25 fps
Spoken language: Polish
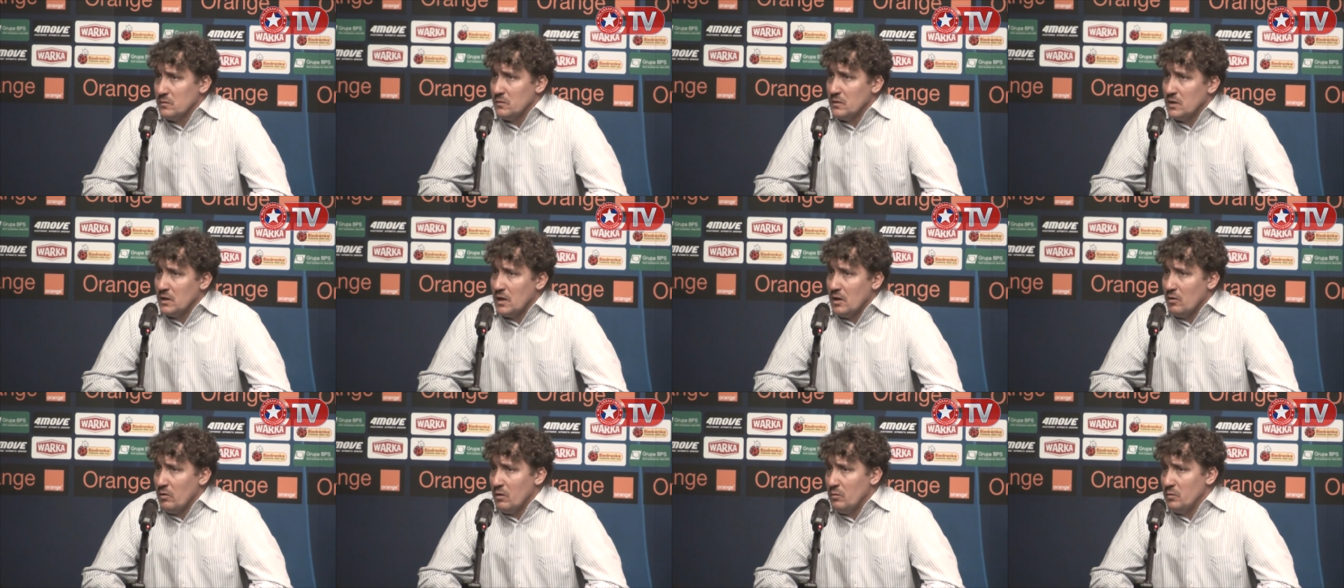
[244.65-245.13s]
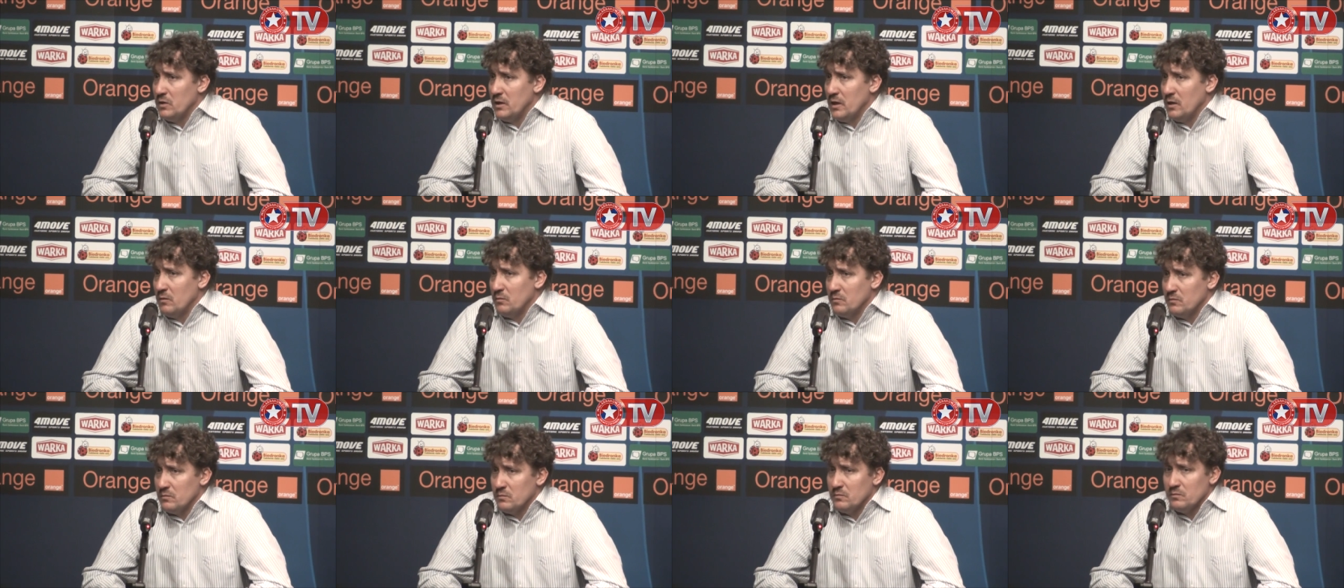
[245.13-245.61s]
dałaby
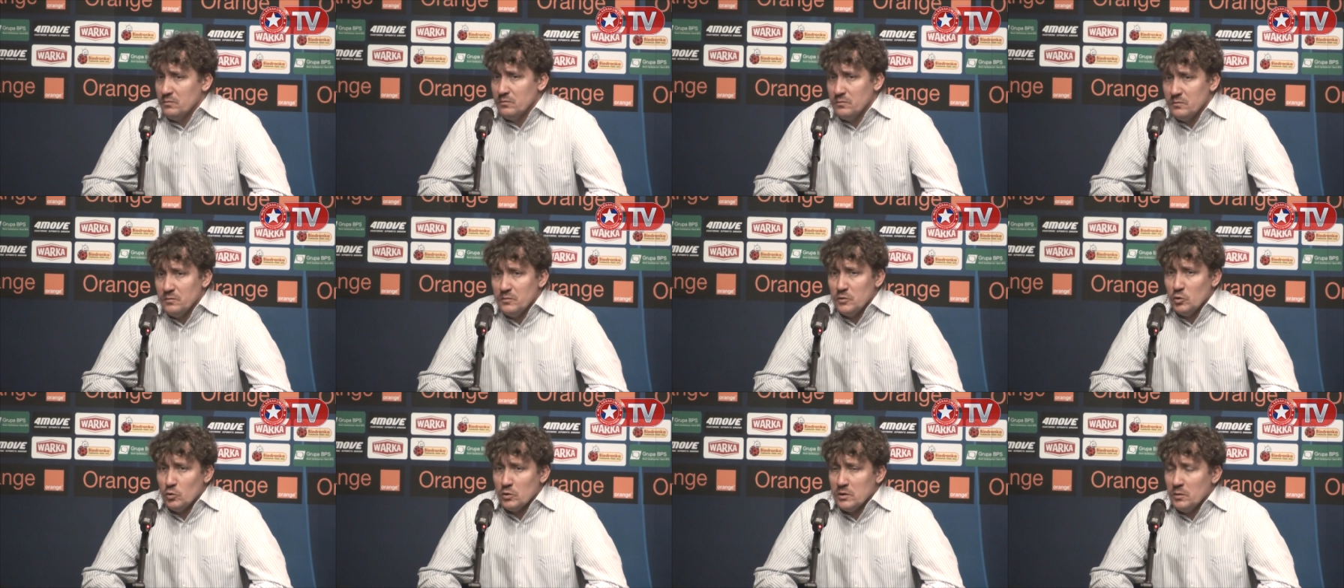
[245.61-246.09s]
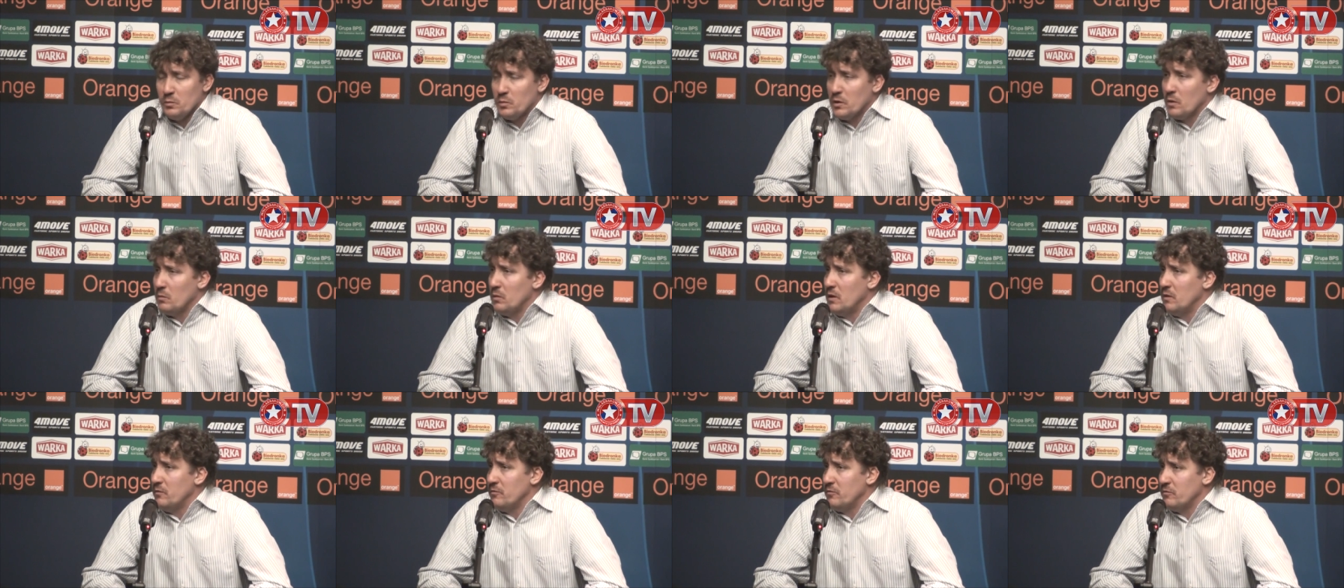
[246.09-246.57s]
nam duży
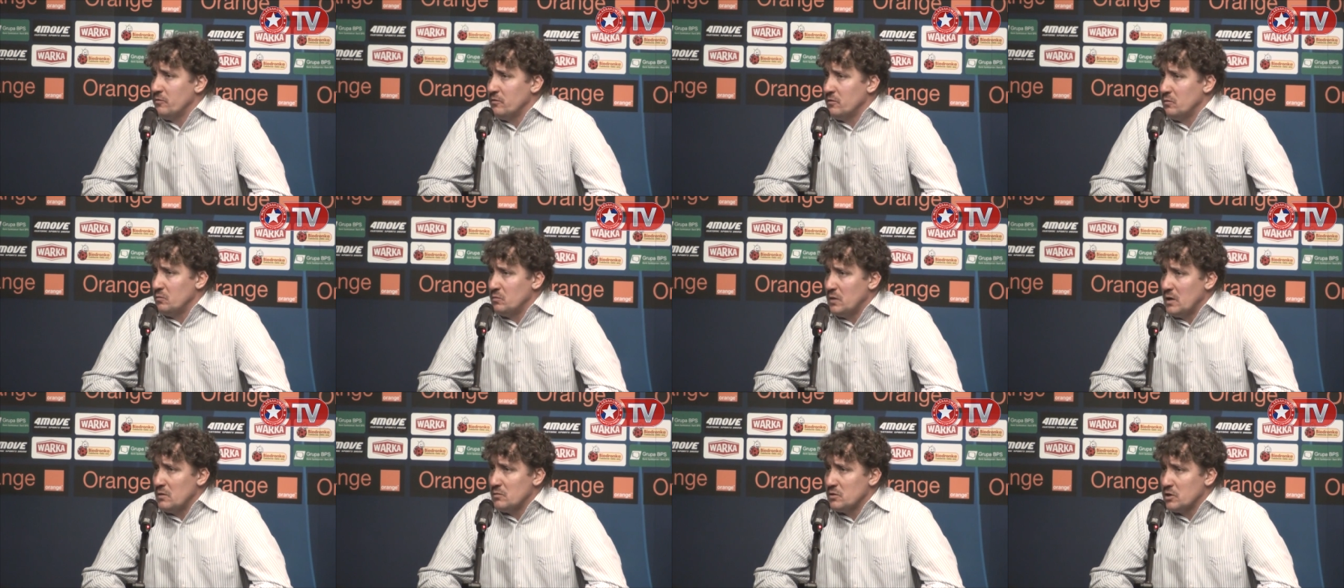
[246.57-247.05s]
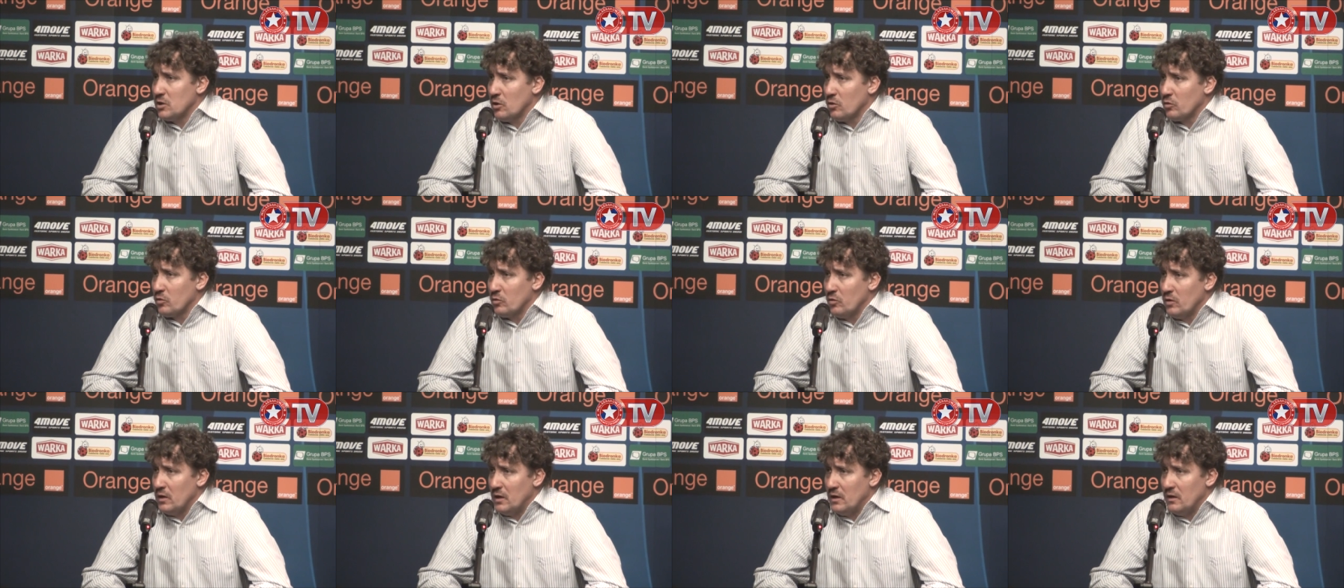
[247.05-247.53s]
problem w
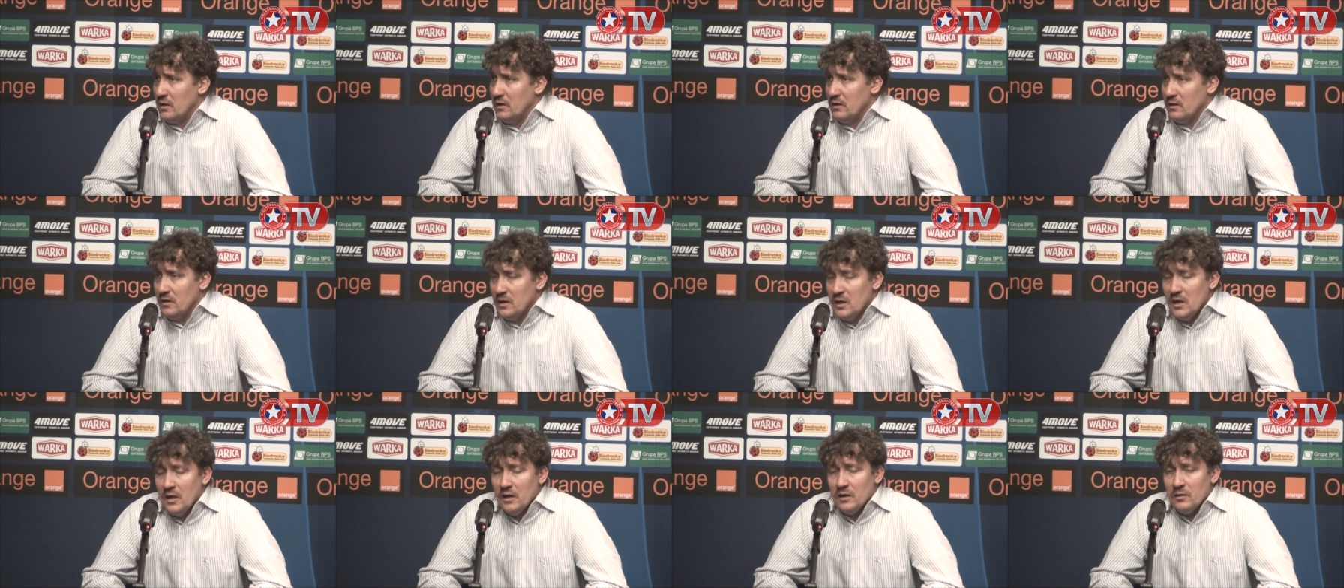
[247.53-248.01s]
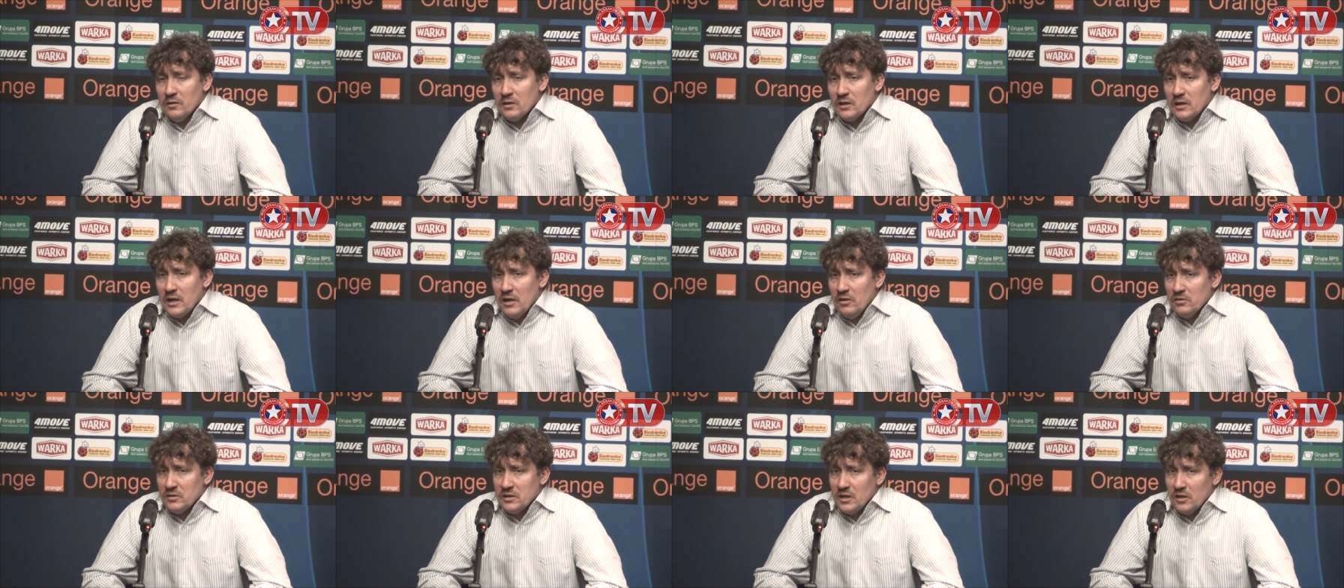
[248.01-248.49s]
Białymstoku, a
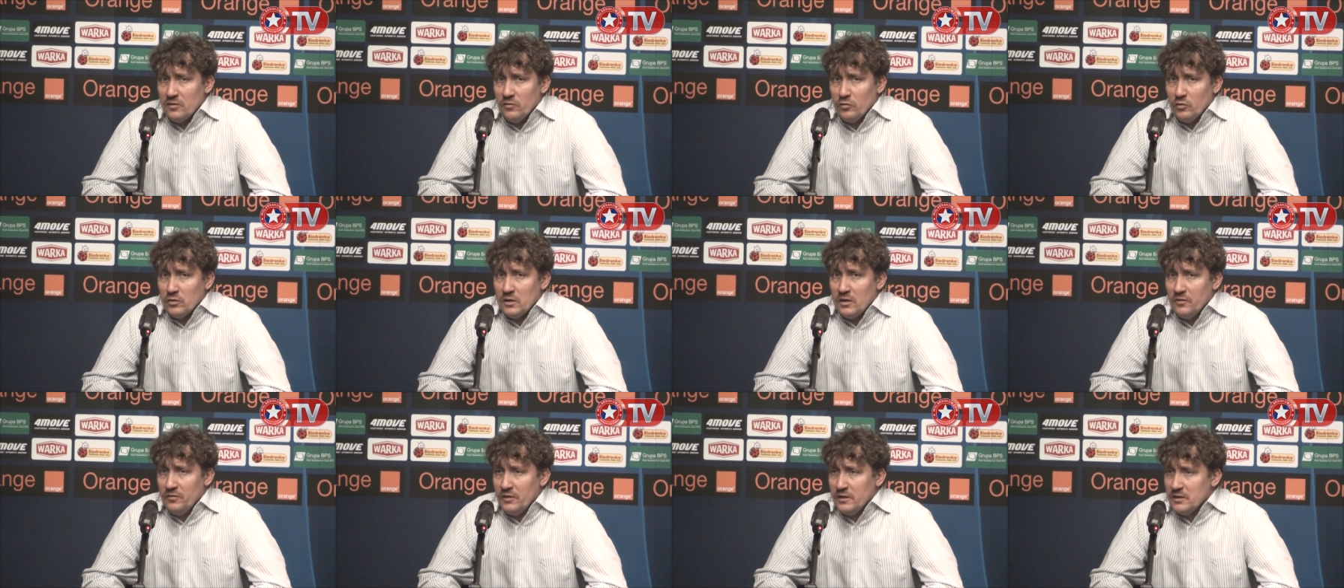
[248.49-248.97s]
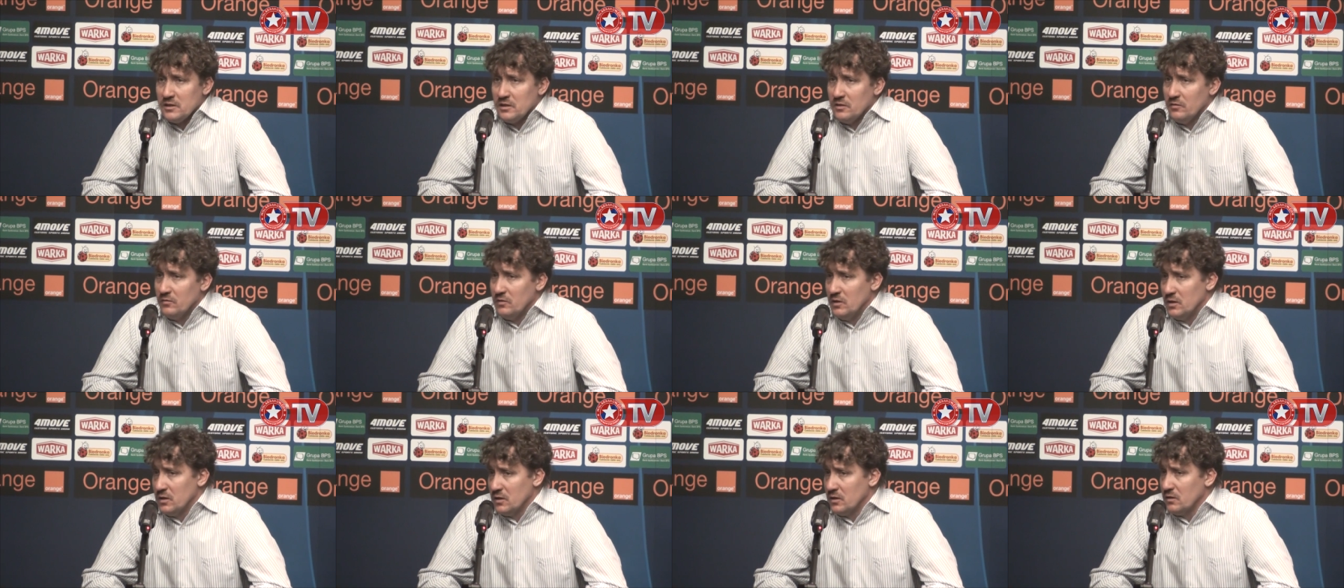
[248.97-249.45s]
grając na dwóch
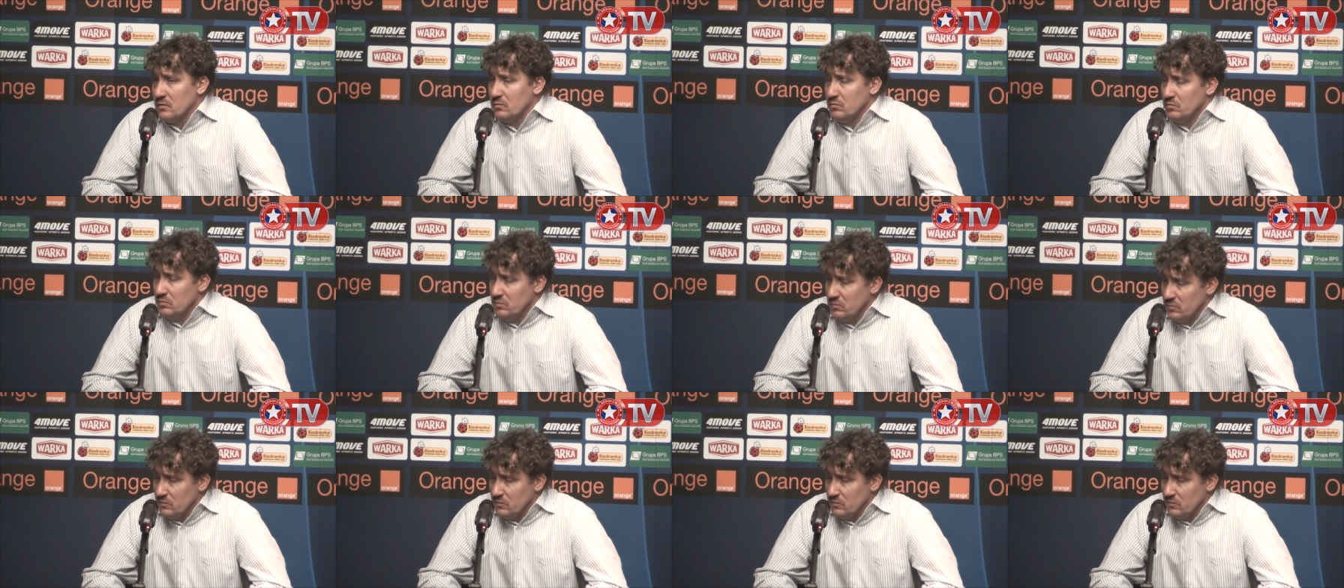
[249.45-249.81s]
defensywnych,